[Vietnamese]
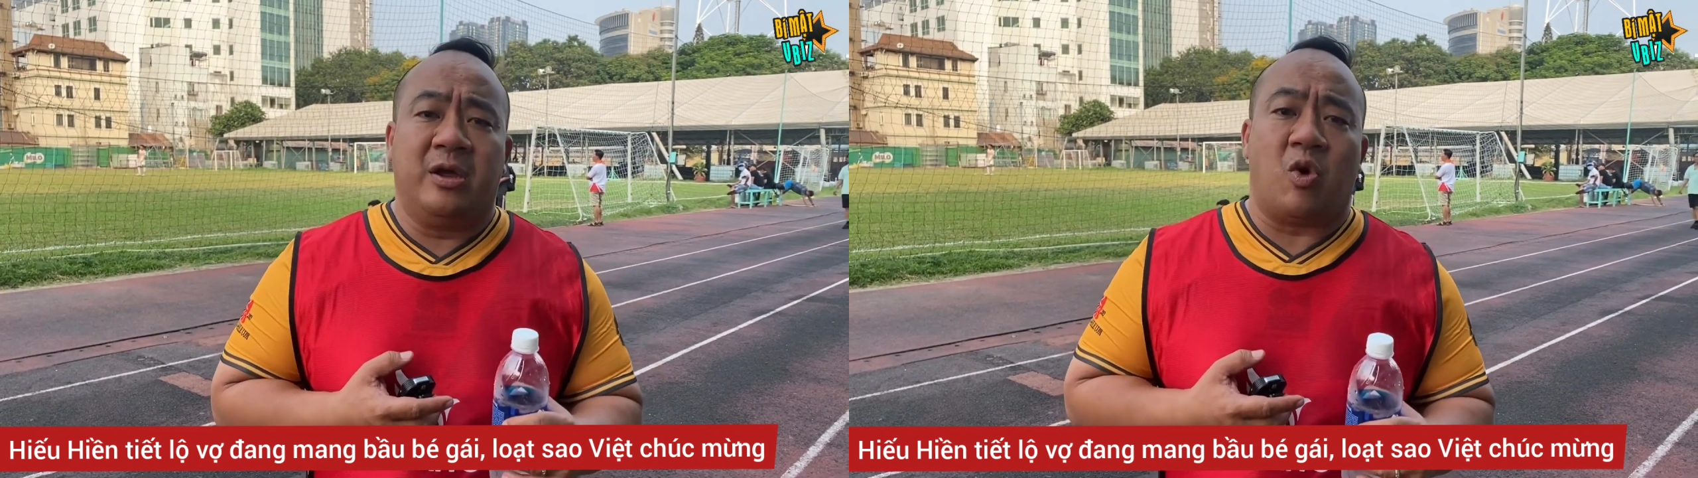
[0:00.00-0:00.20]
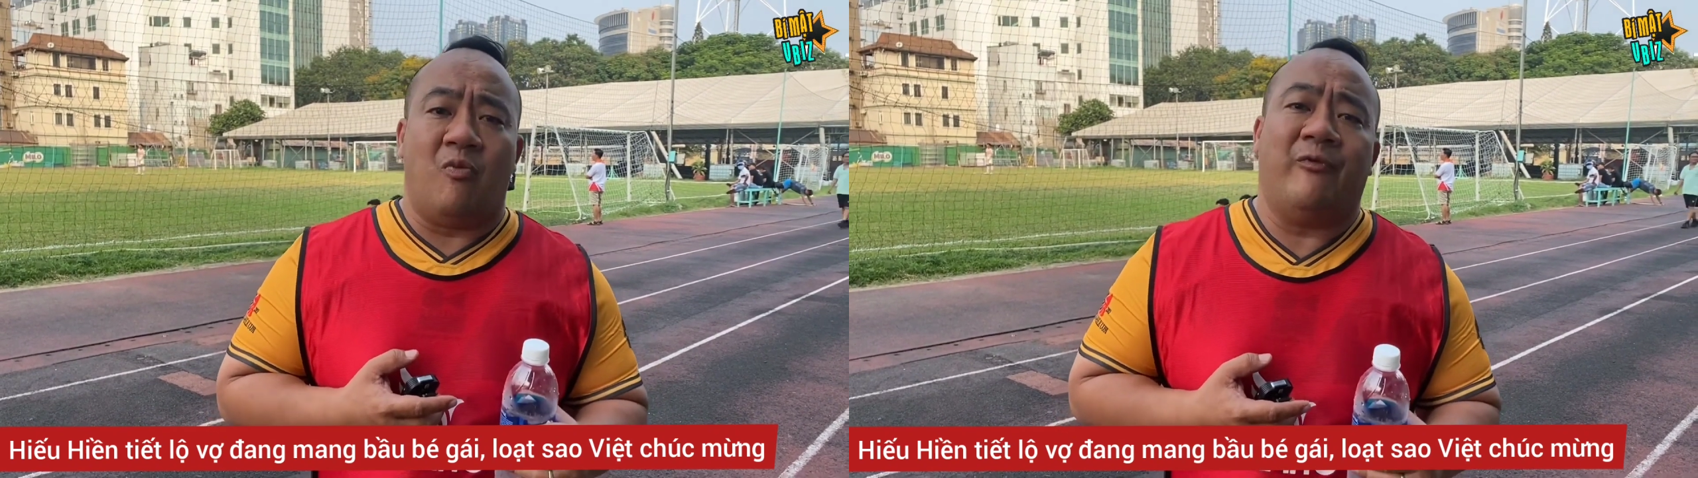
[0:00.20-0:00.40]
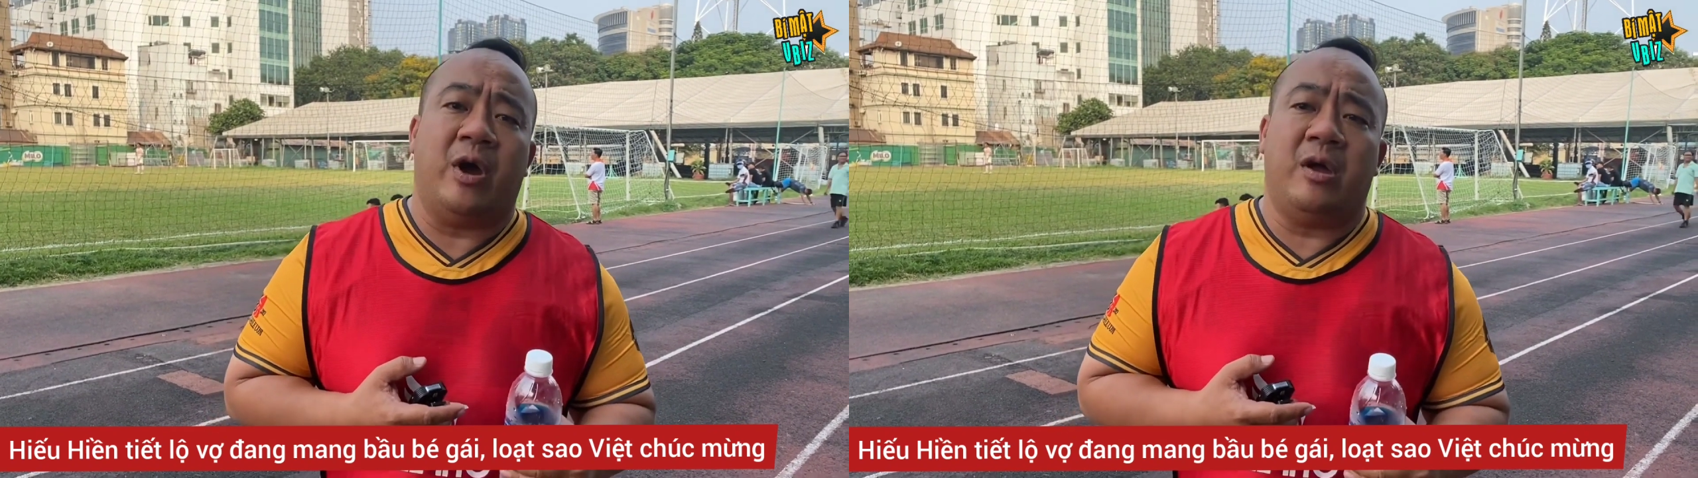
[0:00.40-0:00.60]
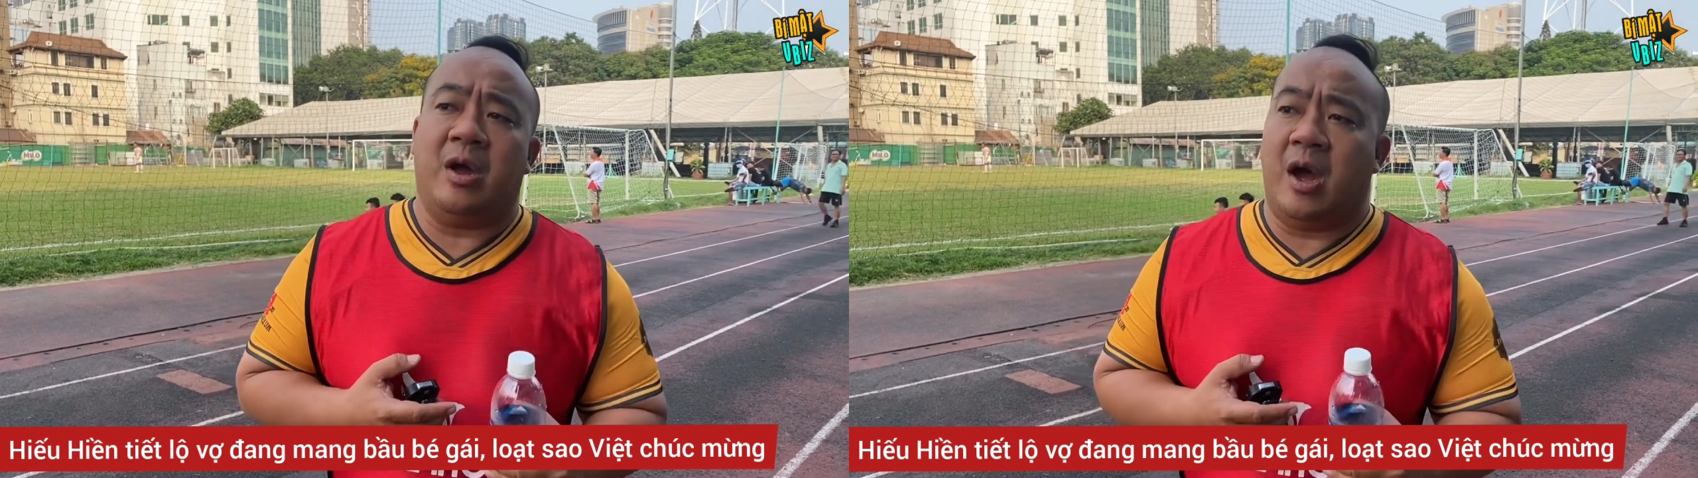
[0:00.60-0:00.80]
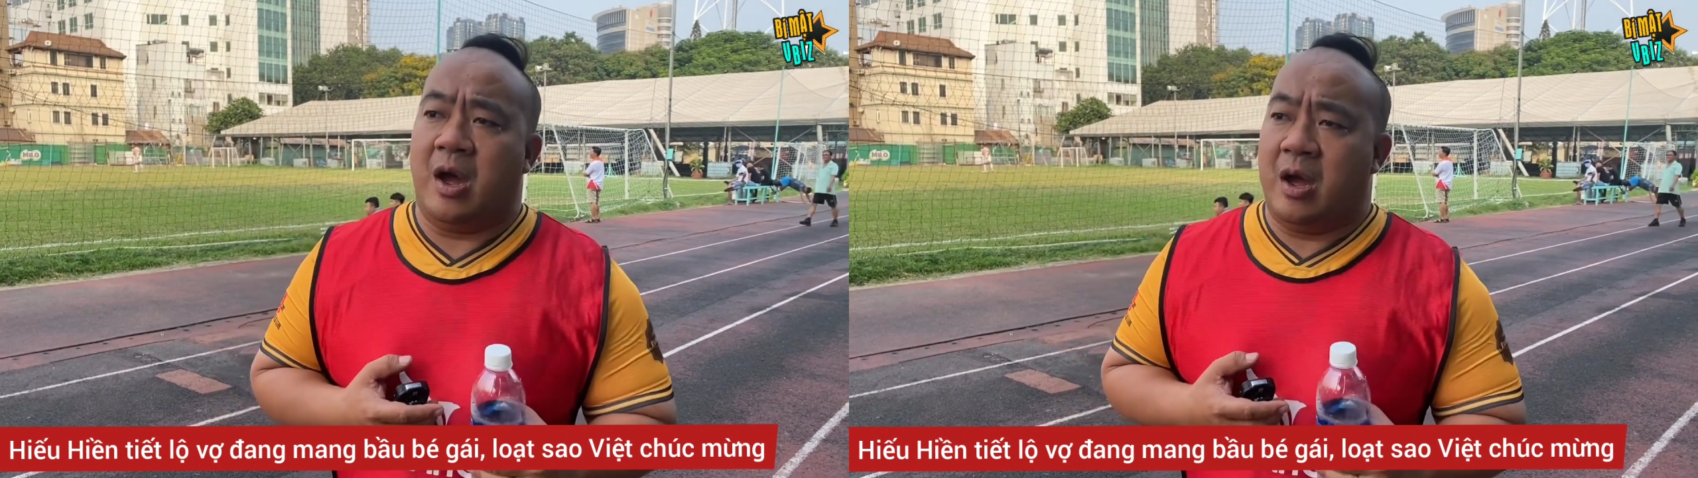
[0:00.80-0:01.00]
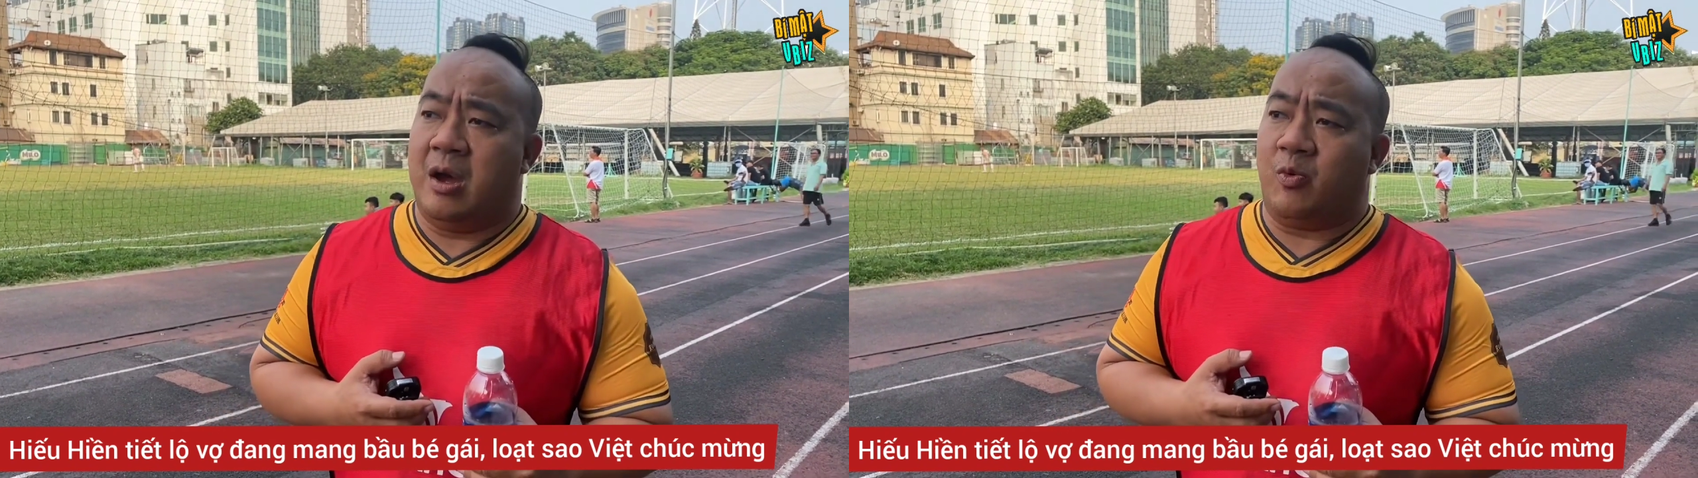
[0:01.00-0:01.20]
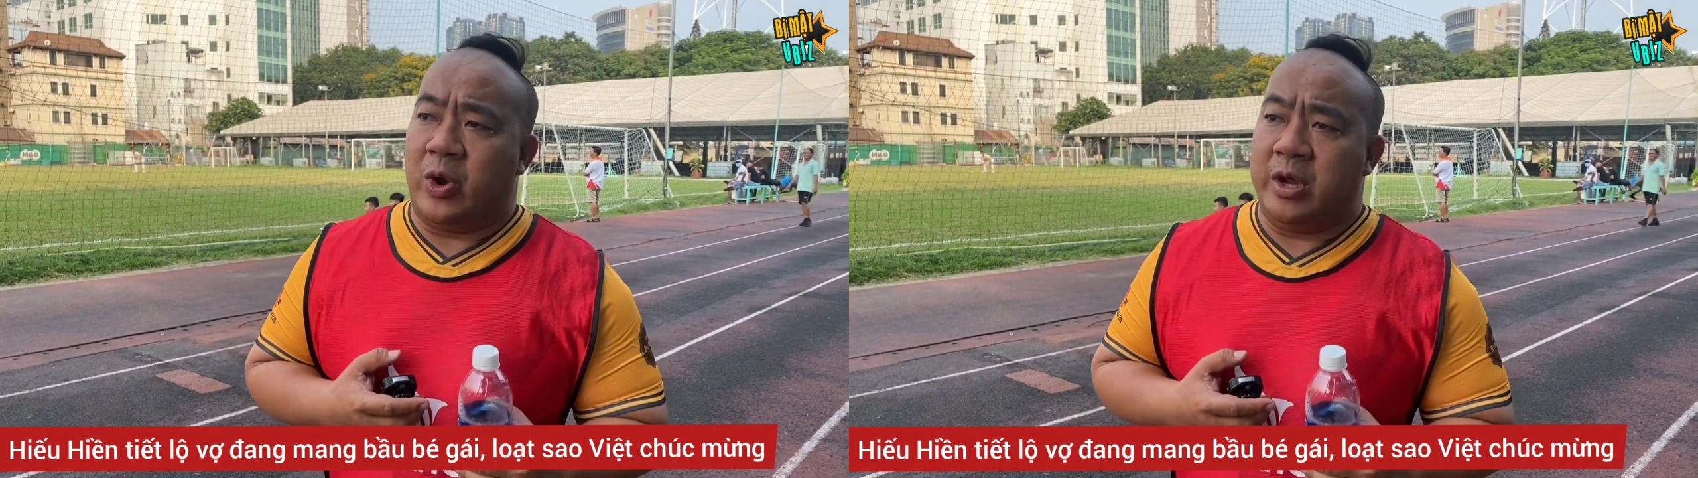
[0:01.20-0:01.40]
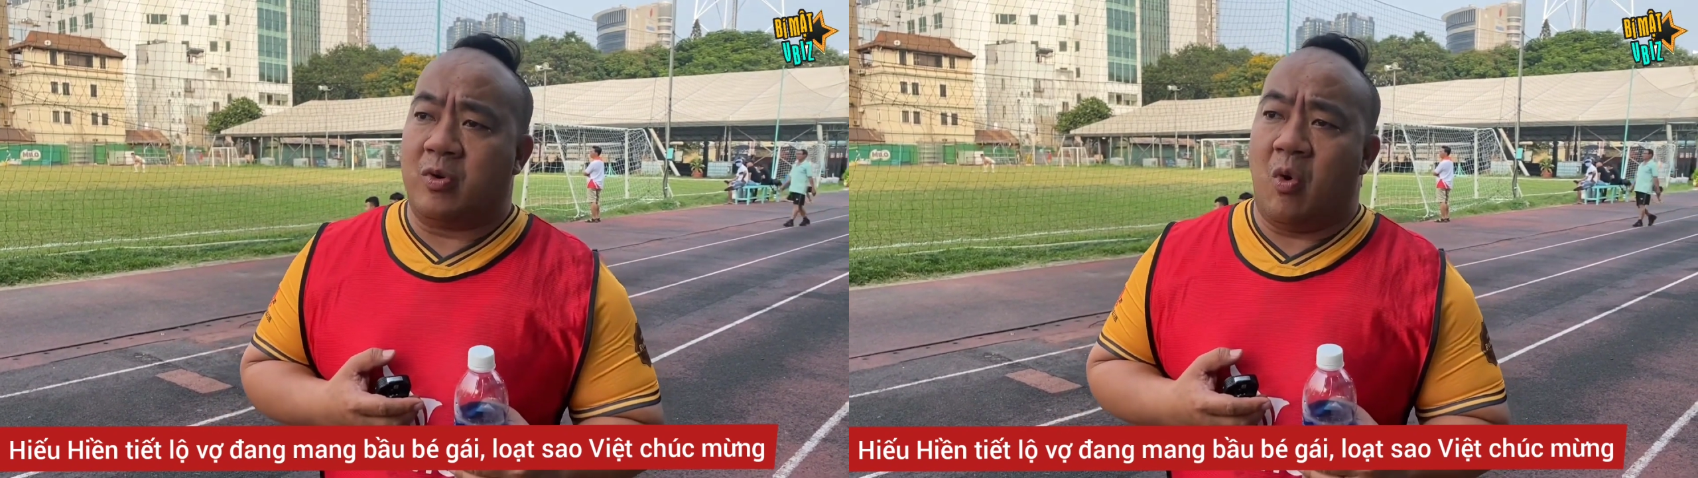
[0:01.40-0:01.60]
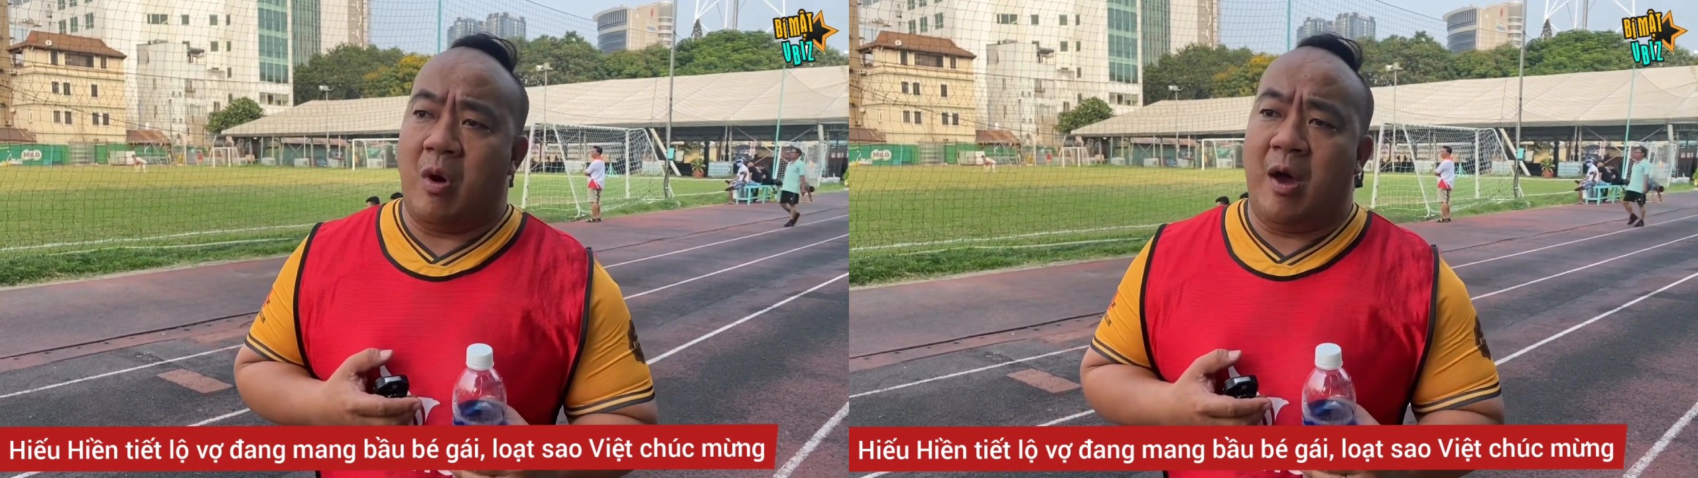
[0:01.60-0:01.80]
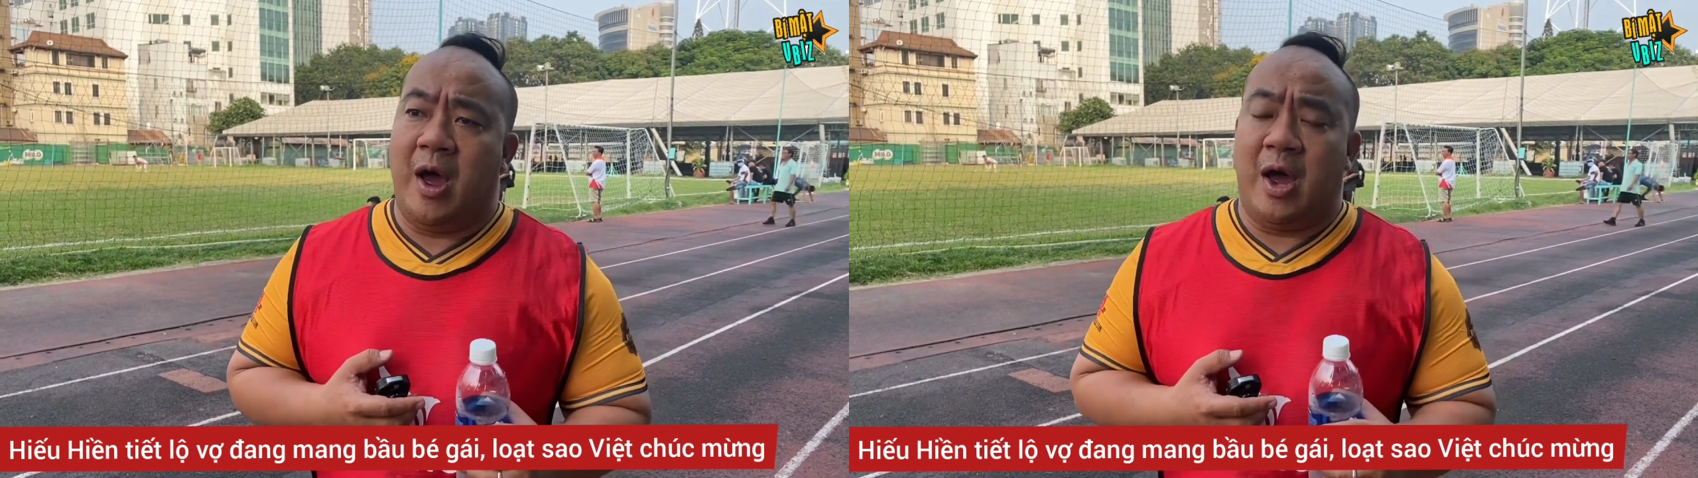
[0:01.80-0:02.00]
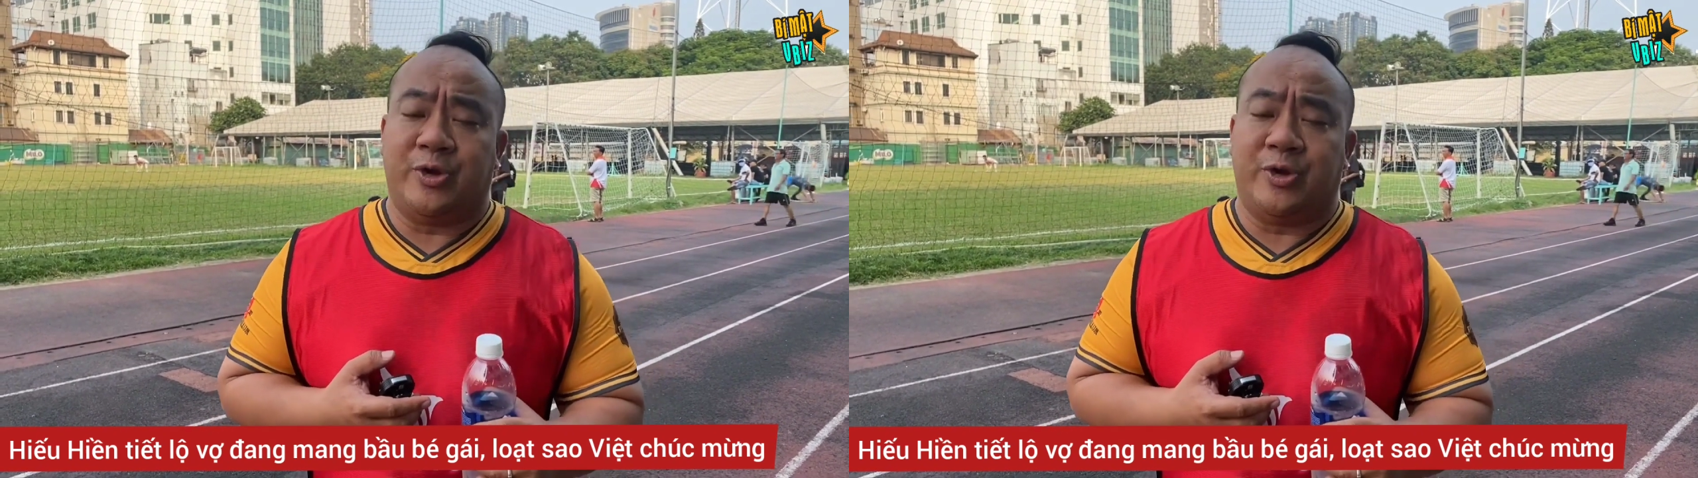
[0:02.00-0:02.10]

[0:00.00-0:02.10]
xinh đẹp. Gạt qua mọi thị